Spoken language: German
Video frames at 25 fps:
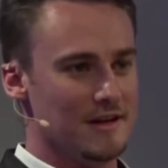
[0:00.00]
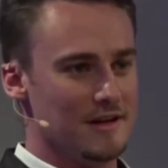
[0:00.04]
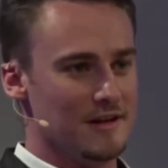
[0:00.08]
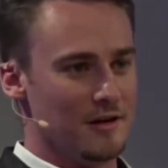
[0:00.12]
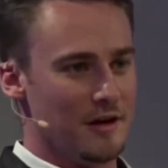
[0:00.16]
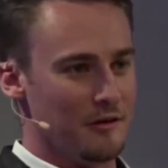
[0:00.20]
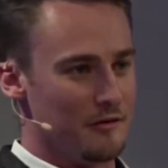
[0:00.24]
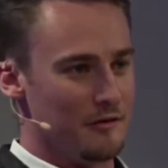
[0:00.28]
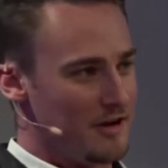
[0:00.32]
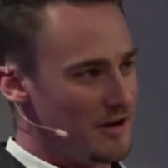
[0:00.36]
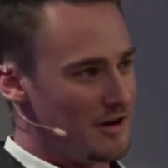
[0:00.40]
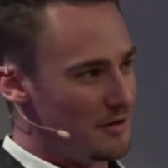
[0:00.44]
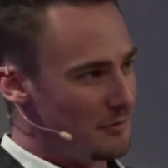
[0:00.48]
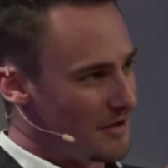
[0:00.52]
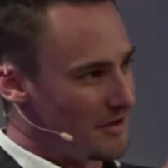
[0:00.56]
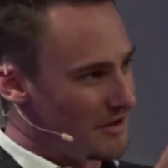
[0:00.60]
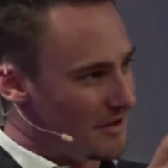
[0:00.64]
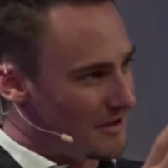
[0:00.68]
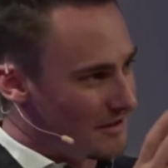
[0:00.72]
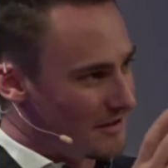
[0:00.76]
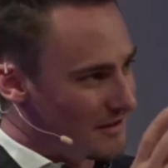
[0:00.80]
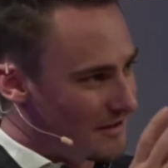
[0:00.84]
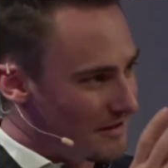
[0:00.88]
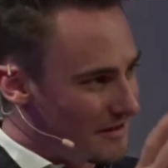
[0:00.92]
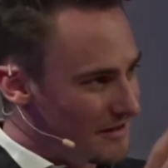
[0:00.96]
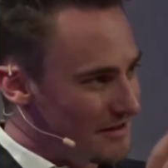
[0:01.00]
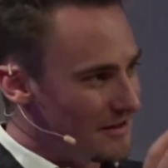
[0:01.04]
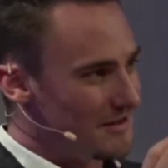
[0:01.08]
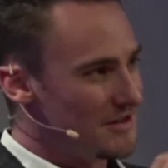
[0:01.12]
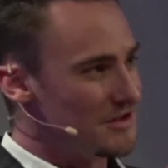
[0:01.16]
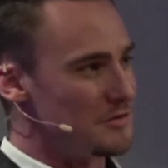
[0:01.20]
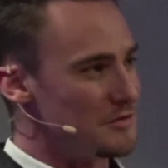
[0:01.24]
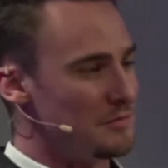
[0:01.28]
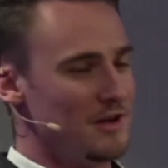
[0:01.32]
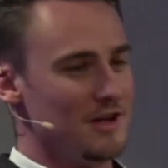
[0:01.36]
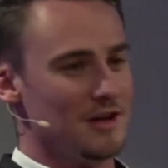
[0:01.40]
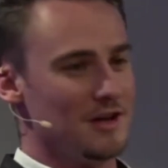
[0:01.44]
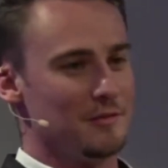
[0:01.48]
Wenn ich mir den
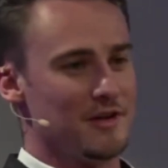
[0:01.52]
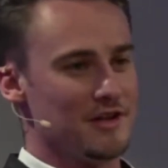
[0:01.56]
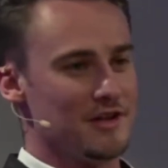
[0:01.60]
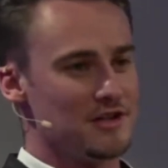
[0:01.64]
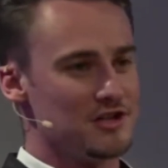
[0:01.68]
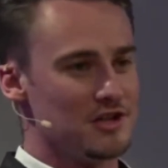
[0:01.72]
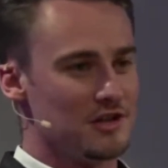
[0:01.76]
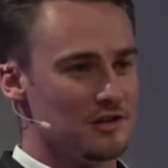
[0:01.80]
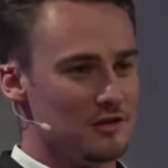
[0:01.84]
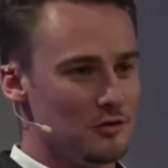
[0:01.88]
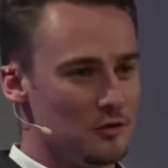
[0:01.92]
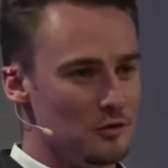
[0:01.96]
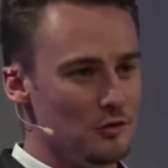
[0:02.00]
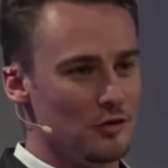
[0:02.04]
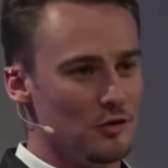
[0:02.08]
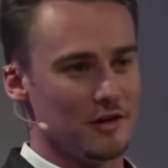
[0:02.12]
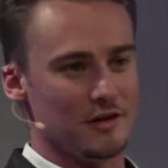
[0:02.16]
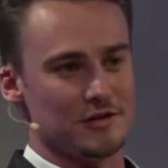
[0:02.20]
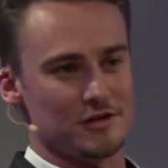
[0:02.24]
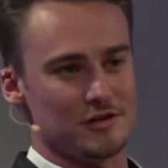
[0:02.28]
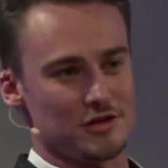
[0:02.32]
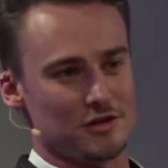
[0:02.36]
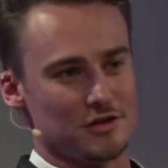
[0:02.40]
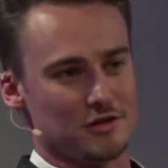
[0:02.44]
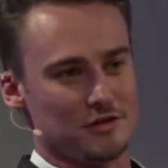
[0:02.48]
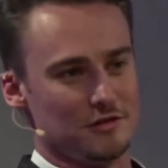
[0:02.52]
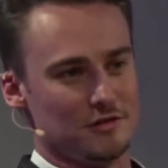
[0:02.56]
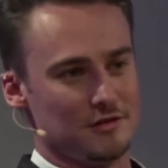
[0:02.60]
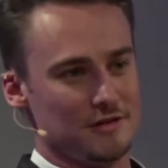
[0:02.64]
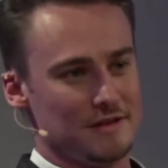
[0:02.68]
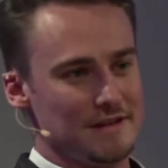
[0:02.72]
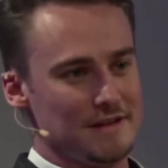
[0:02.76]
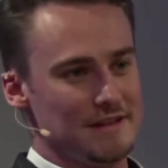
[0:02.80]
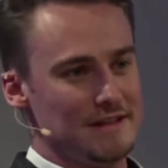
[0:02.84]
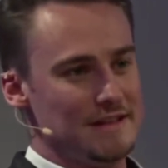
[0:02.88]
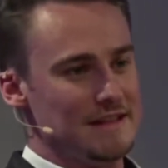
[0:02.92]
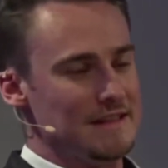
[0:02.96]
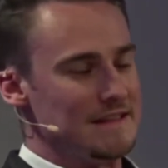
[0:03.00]
Spieler bei G2 anschaue,
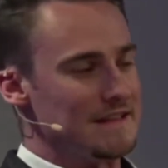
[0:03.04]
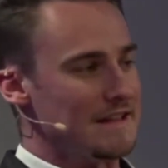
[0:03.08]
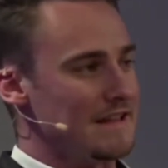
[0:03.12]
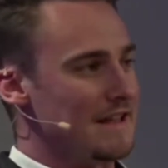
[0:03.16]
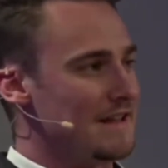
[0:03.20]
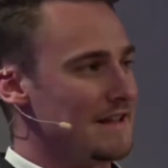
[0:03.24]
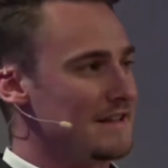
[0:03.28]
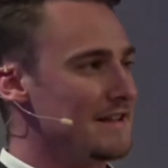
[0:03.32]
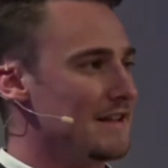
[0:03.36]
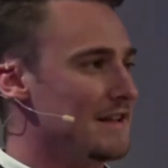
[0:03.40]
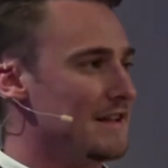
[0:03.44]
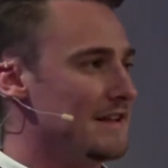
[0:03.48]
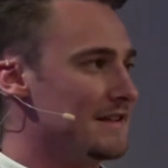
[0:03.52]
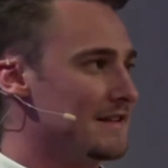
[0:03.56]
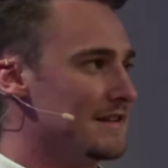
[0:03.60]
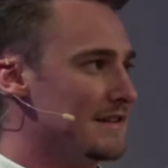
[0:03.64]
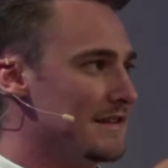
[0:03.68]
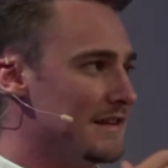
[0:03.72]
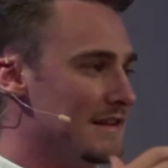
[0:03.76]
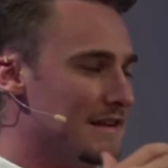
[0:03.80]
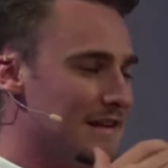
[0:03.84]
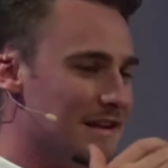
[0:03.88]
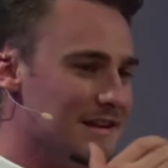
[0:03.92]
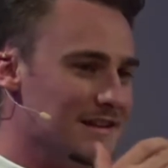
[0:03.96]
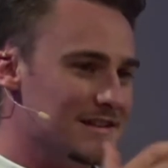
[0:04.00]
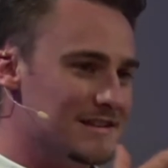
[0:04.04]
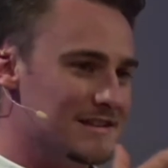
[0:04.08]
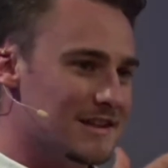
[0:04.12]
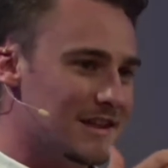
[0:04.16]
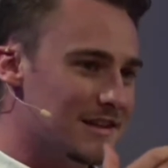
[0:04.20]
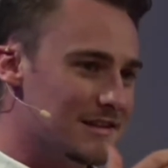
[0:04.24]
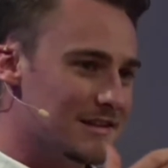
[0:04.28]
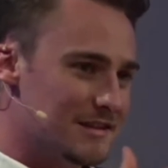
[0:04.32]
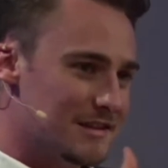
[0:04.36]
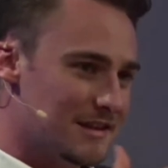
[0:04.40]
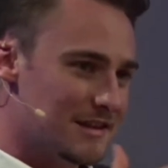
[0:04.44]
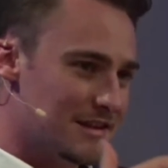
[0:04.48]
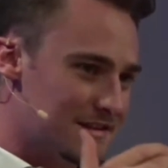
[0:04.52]
dann hat er halt ein ganz
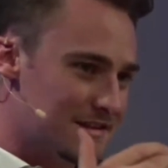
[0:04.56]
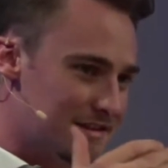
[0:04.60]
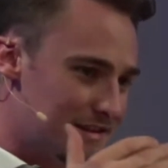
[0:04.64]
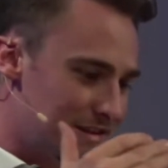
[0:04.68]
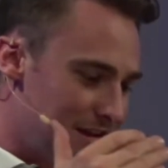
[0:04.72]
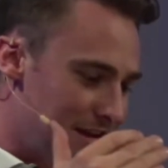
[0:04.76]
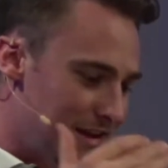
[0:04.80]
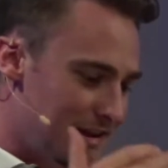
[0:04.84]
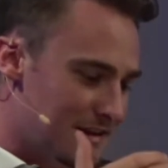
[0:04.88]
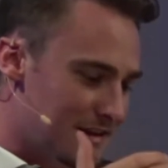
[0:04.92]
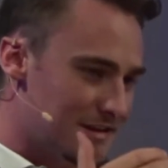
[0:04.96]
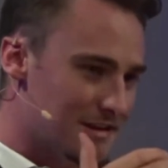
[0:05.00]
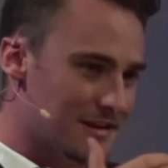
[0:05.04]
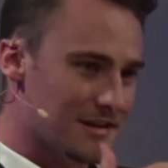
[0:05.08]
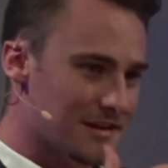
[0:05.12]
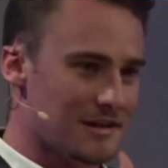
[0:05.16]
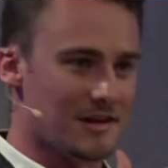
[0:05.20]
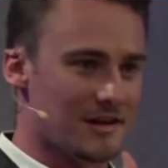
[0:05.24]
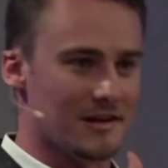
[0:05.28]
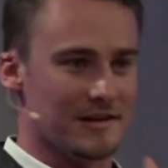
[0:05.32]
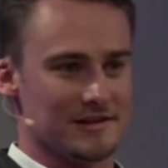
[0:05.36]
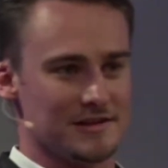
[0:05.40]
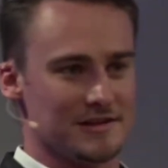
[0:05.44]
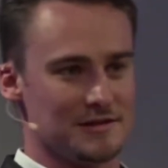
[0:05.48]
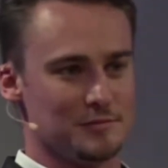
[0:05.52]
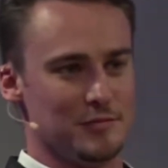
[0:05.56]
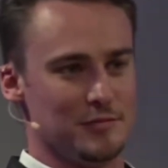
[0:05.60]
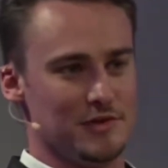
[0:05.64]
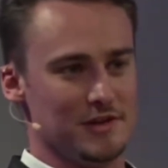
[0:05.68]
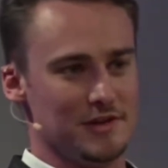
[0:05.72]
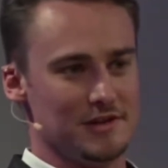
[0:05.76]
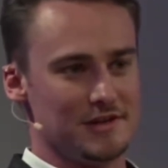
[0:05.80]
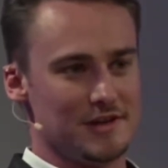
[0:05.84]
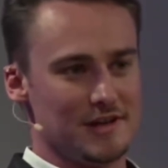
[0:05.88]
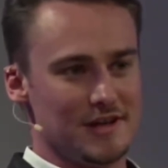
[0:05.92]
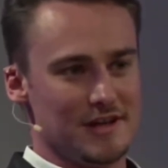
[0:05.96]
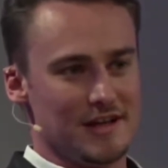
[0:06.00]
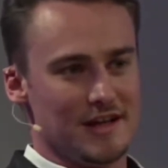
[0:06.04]
anderes
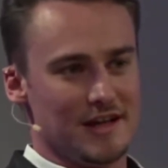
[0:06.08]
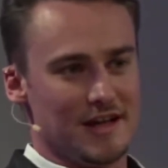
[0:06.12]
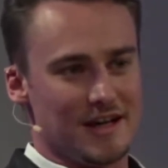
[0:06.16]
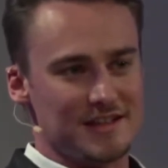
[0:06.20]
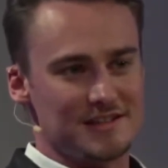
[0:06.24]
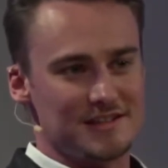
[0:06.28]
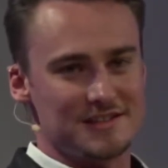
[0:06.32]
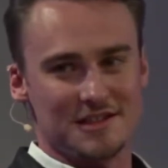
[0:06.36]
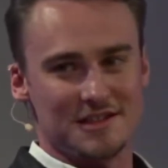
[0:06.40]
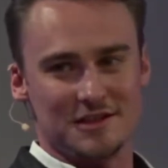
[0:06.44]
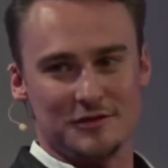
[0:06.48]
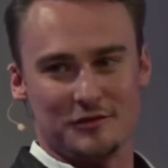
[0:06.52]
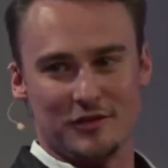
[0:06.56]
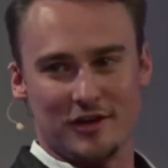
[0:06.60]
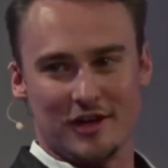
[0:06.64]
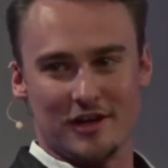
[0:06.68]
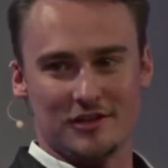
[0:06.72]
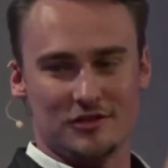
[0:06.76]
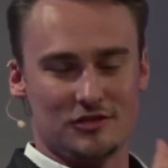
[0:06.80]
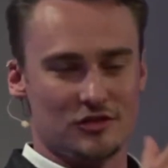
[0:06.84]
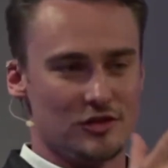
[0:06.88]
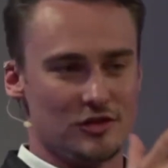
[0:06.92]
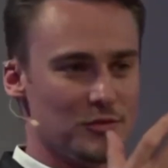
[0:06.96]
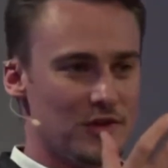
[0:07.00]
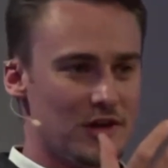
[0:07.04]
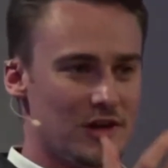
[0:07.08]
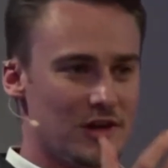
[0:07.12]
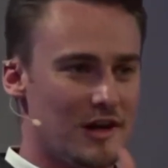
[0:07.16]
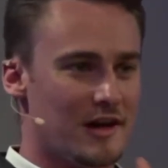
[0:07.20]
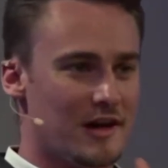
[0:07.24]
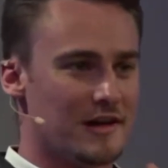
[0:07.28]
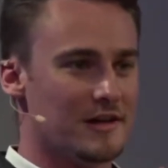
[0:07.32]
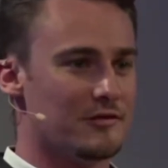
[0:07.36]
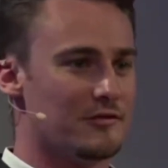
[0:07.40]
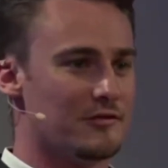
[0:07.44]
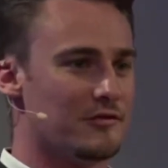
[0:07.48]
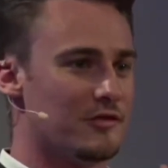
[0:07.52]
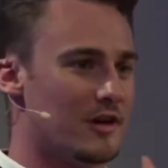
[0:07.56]
Tätigkeitsbild, als das vielleicht in einem
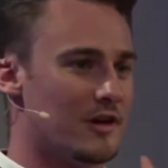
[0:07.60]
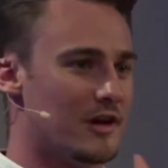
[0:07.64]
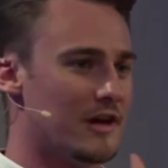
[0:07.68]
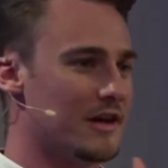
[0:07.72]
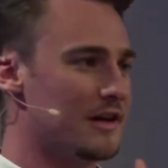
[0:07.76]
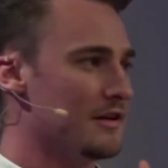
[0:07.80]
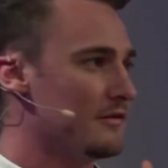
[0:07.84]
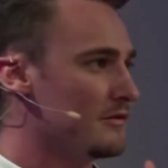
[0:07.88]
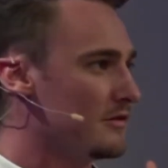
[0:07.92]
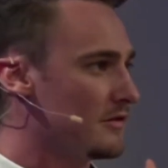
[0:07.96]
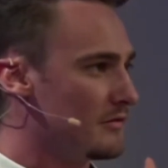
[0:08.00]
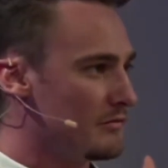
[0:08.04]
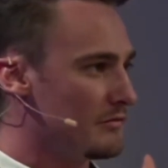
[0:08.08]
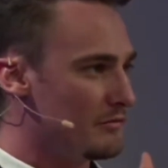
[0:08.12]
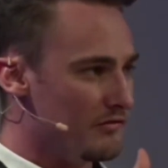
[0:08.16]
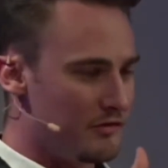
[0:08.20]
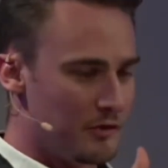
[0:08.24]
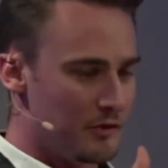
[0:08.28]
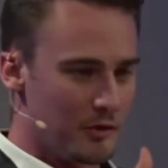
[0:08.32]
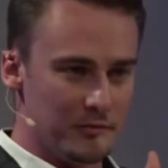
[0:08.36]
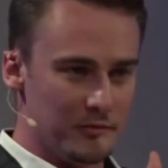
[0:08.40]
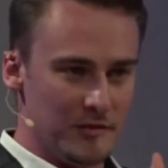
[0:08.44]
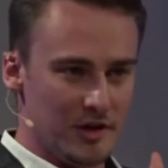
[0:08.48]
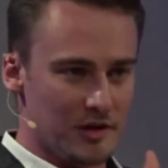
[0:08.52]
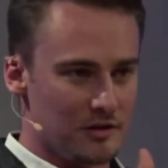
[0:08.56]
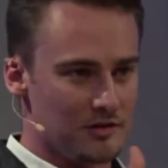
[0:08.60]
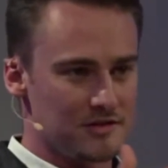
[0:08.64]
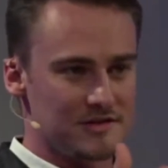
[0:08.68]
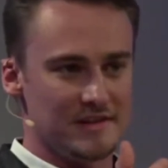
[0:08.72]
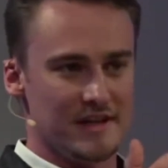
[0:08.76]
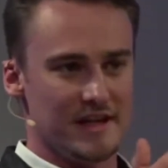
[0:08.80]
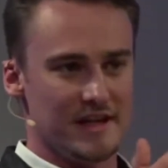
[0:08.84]
kleinen Verein von mir aus ein